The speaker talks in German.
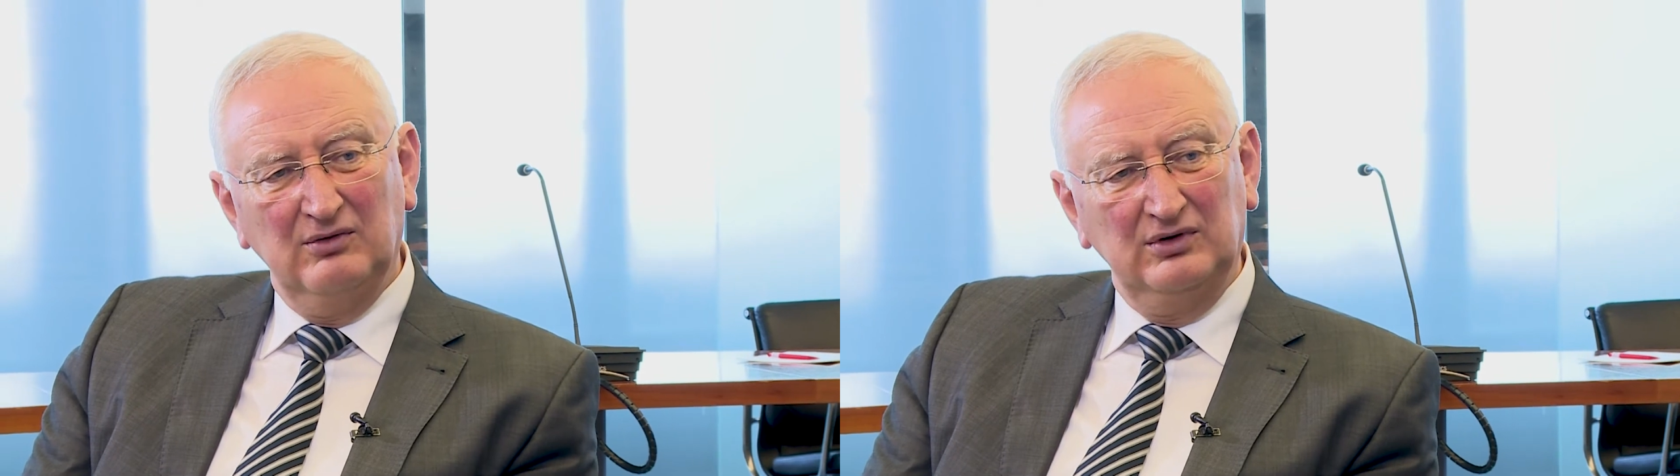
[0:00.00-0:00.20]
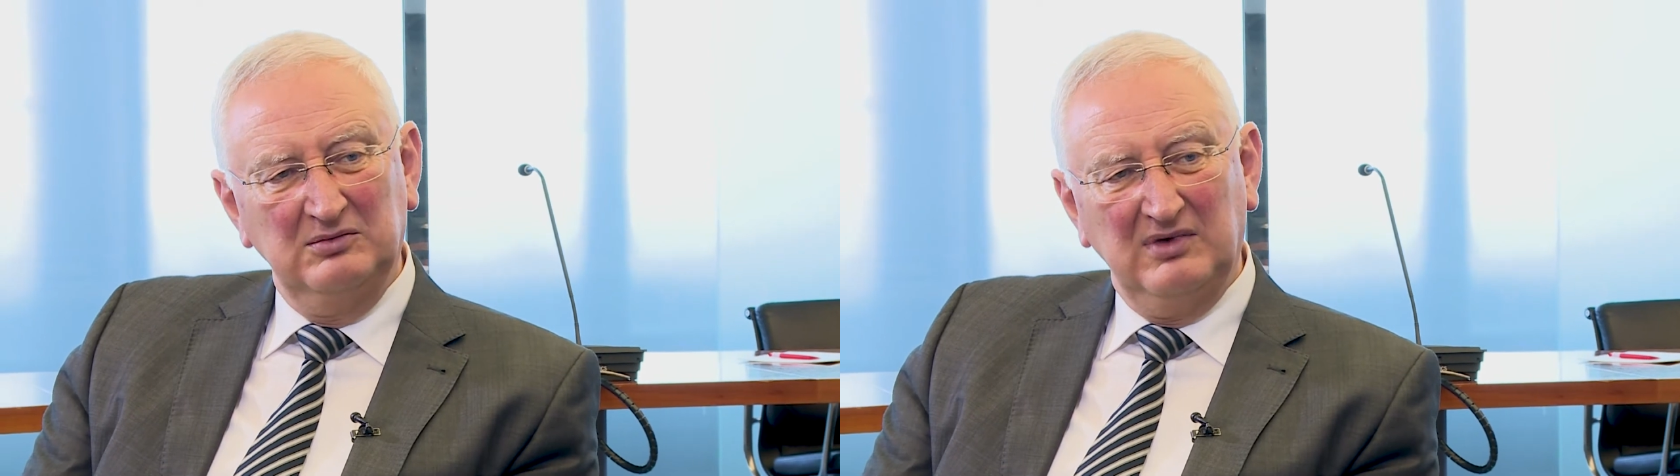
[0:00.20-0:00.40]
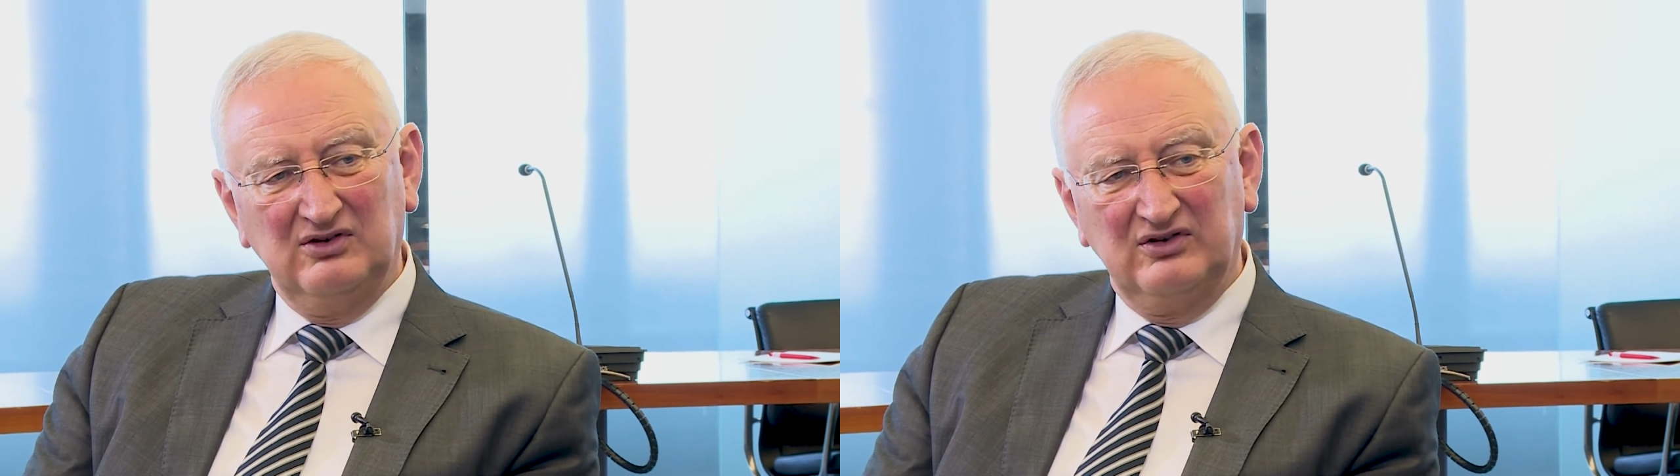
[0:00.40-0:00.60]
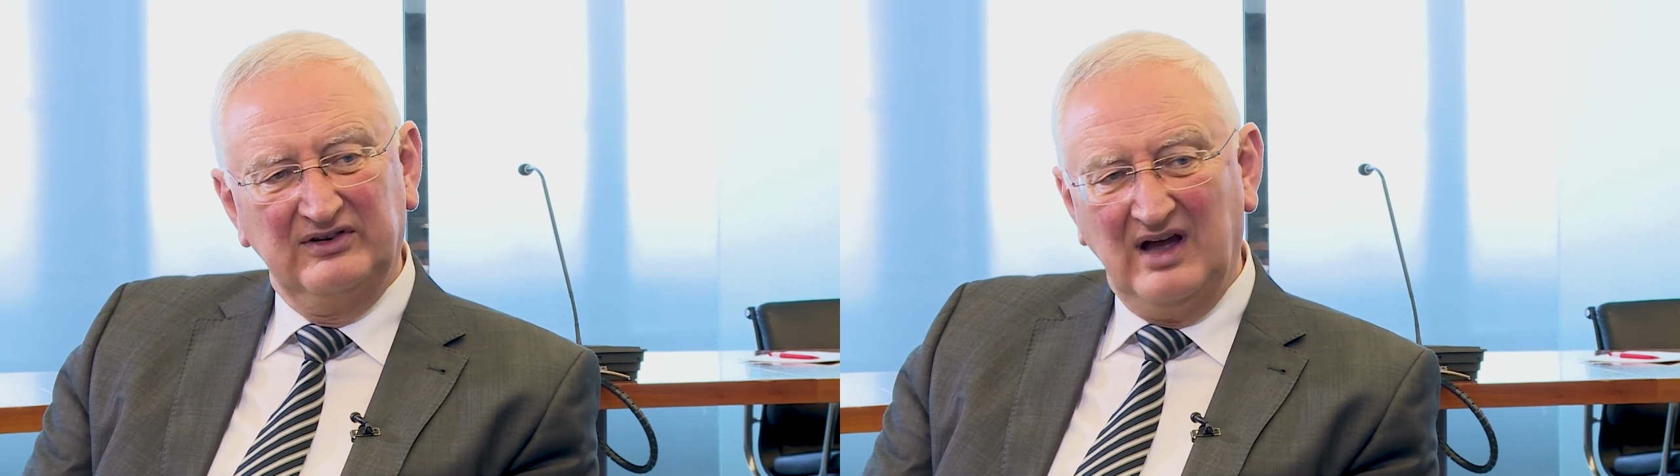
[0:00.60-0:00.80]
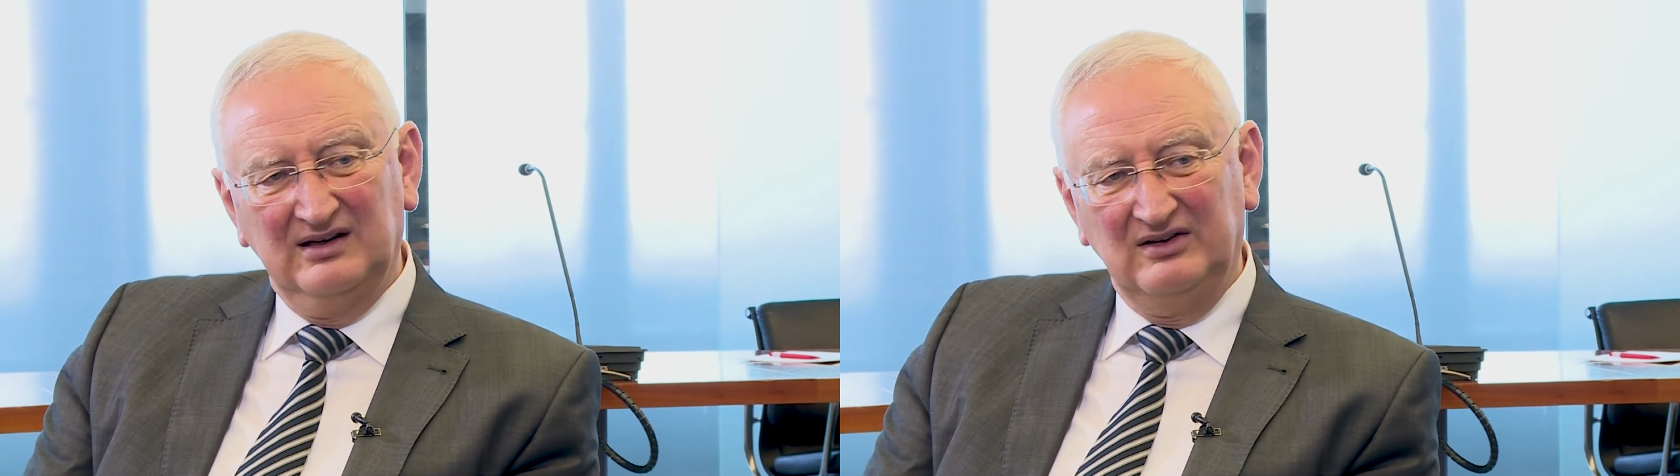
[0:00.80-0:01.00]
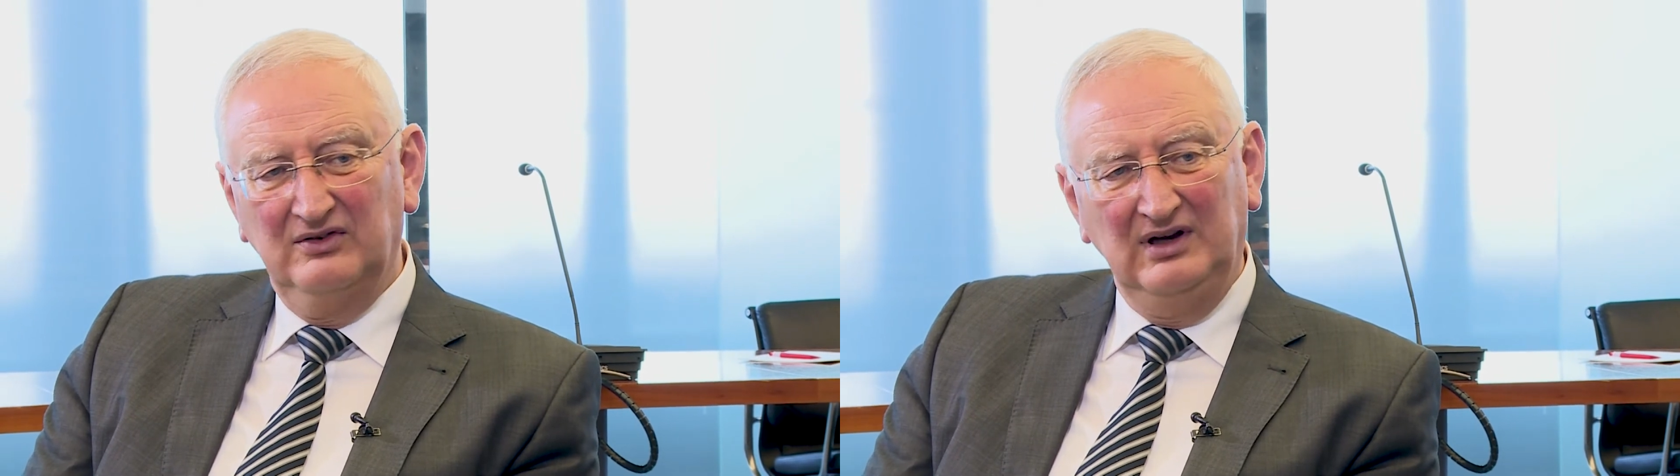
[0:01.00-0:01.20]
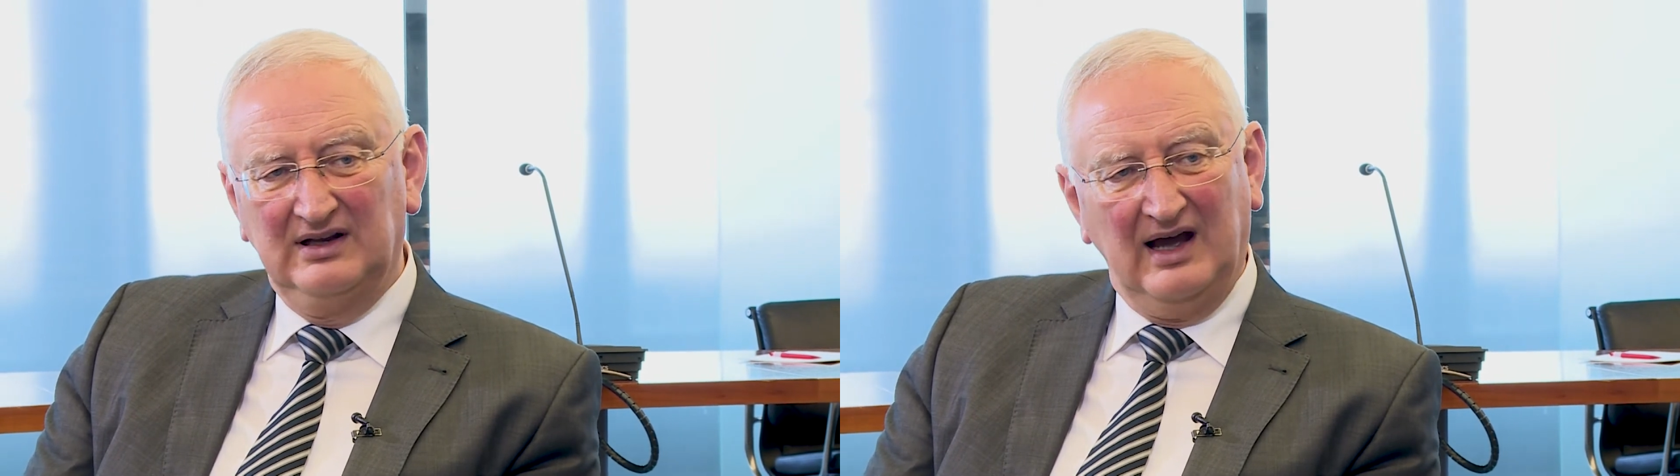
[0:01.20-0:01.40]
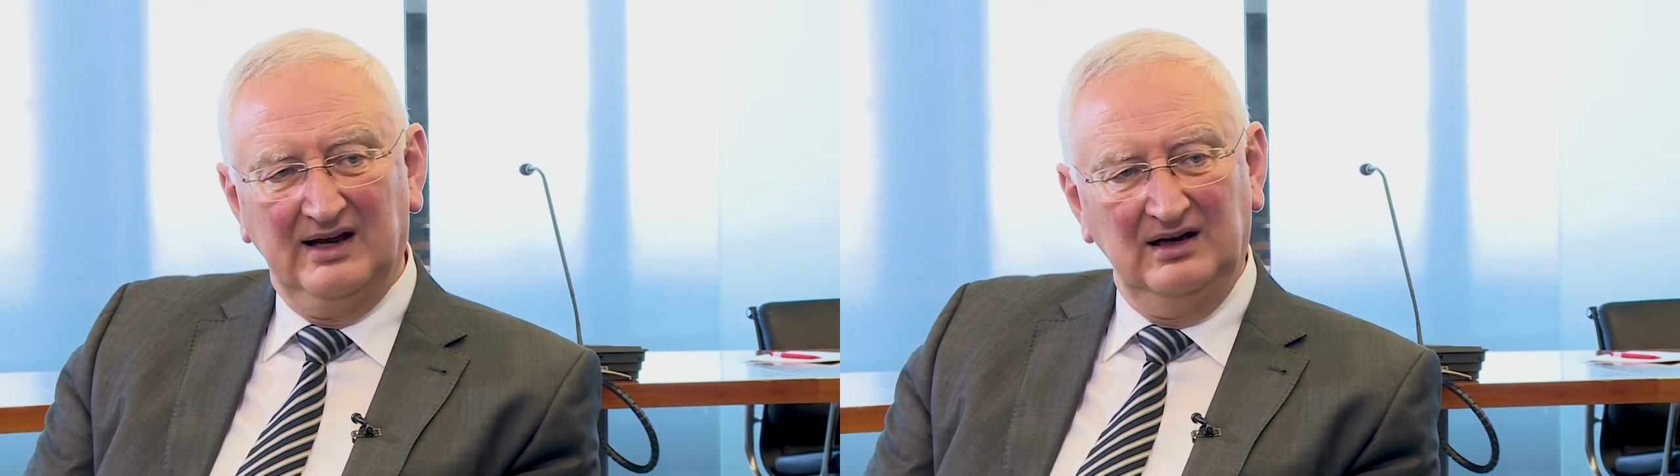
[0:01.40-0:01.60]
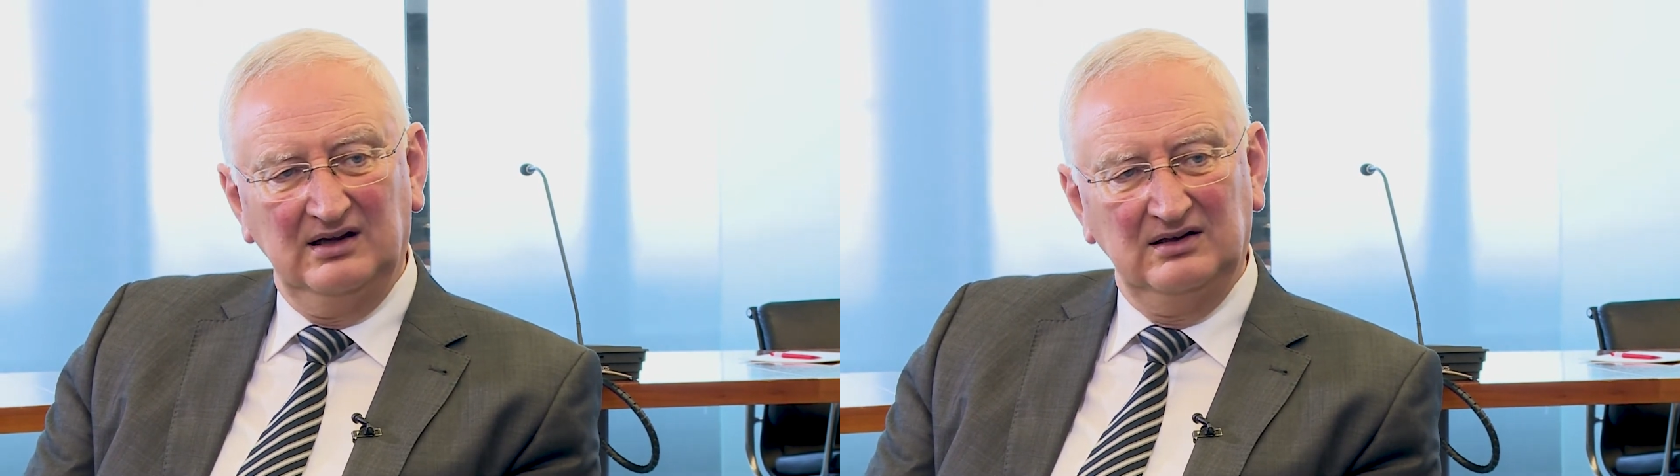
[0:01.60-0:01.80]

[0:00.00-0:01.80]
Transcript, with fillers: wo die Menschen sagen, das will ich eigentlich